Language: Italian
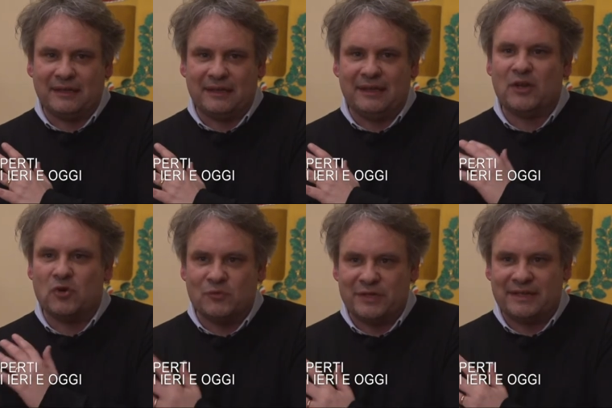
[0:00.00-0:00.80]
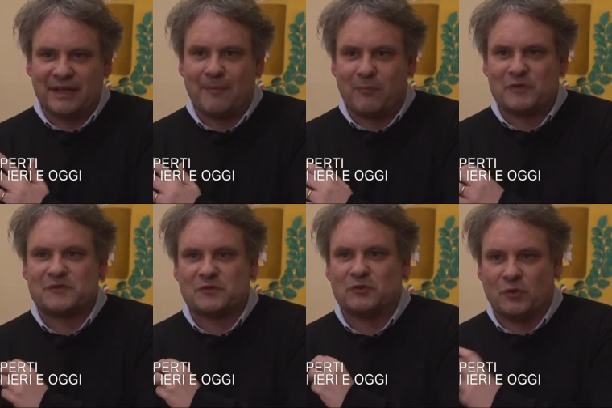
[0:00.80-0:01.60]
le comunità
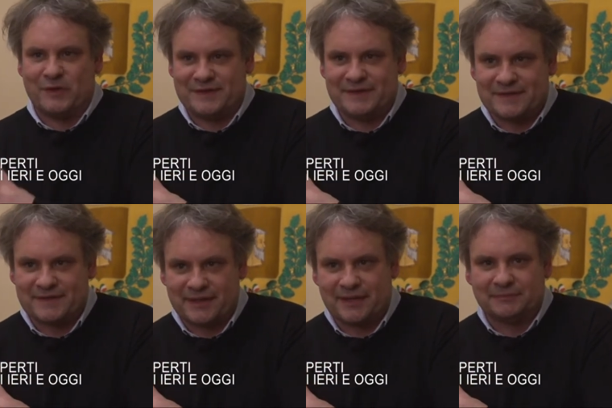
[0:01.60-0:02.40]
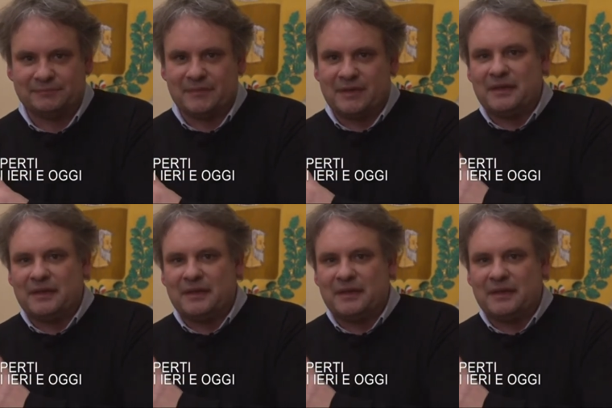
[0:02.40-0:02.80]
possono coesistere.